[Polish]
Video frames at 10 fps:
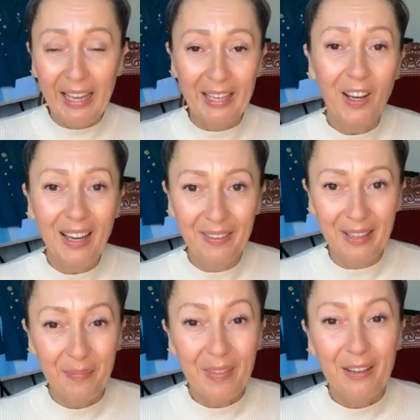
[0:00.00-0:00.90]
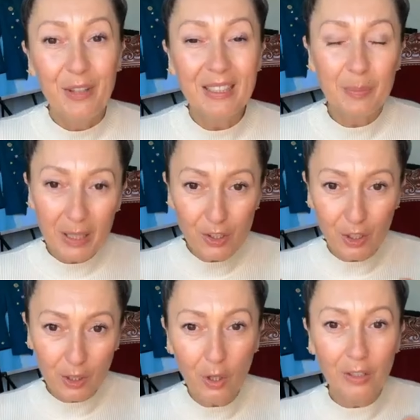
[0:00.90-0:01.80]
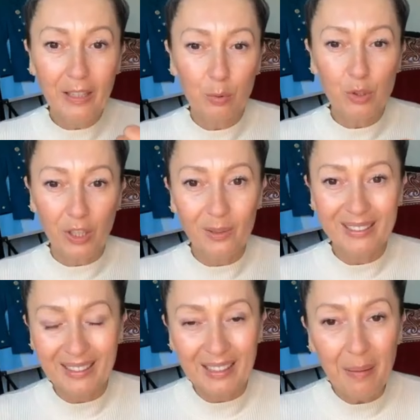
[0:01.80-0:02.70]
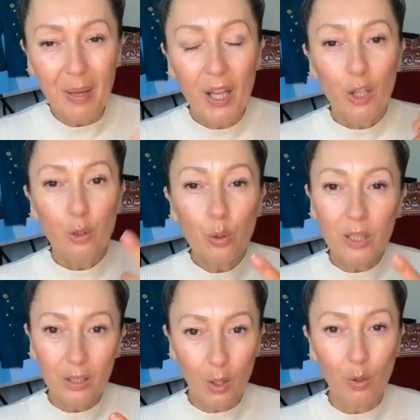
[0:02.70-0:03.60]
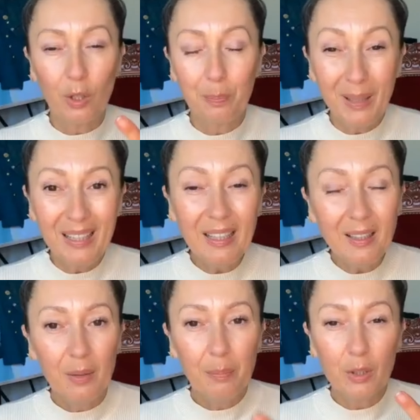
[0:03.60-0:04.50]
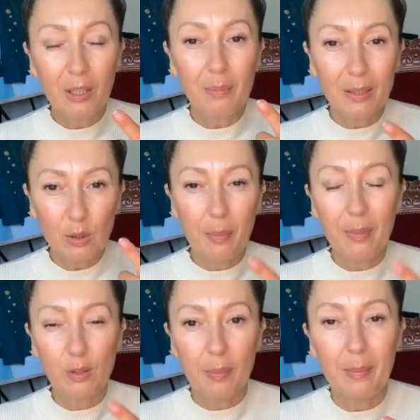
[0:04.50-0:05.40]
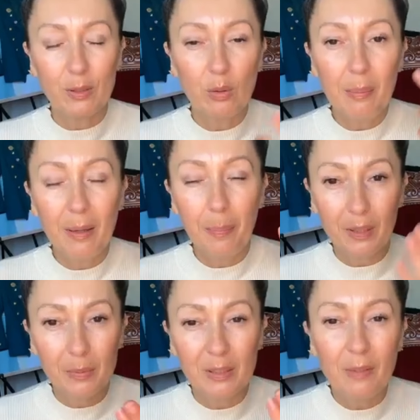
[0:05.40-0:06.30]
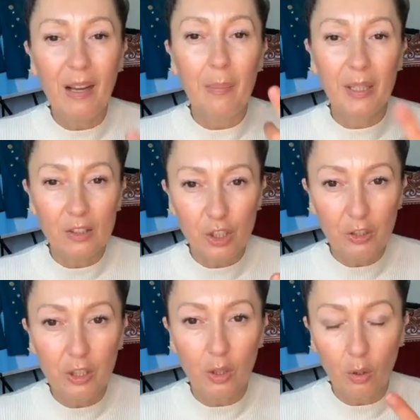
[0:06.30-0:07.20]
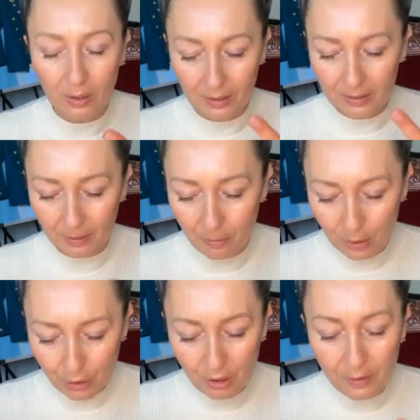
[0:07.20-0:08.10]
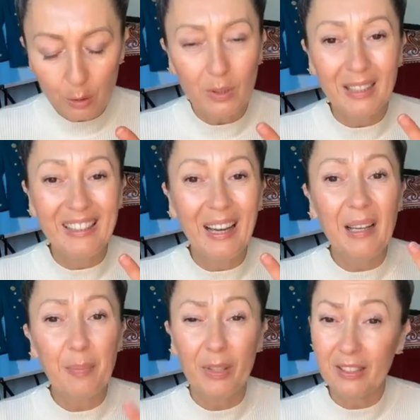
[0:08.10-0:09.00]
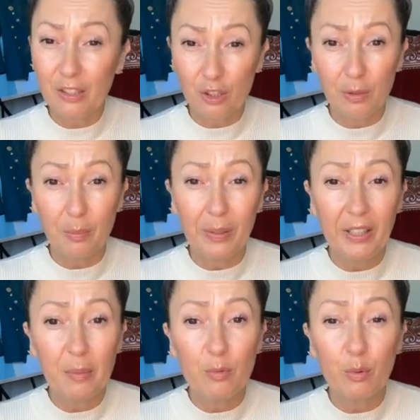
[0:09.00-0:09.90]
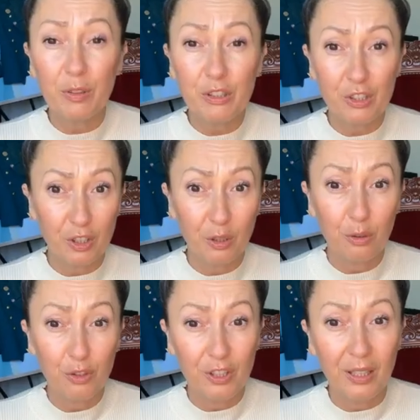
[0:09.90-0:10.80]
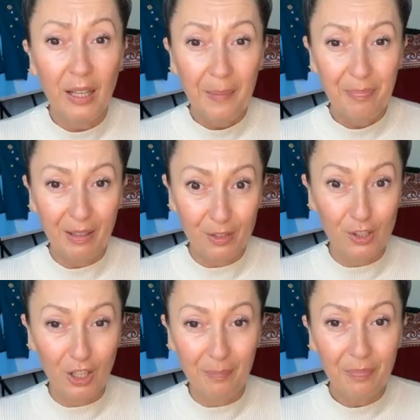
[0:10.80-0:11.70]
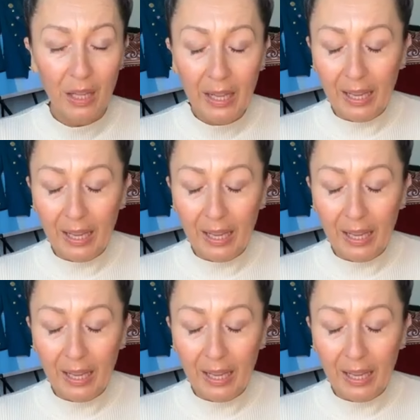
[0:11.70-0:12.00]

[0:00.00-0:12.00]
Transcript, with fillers: E, kochane, więc pierwszy krok natłuszczający krem, drugi krok peeling, potem masujemy, masujemy, masujemy, potem zmywamy i trzeci krok e, krem właściwy, który na ponad, aż e, badania mówią 24 godziny nawilża.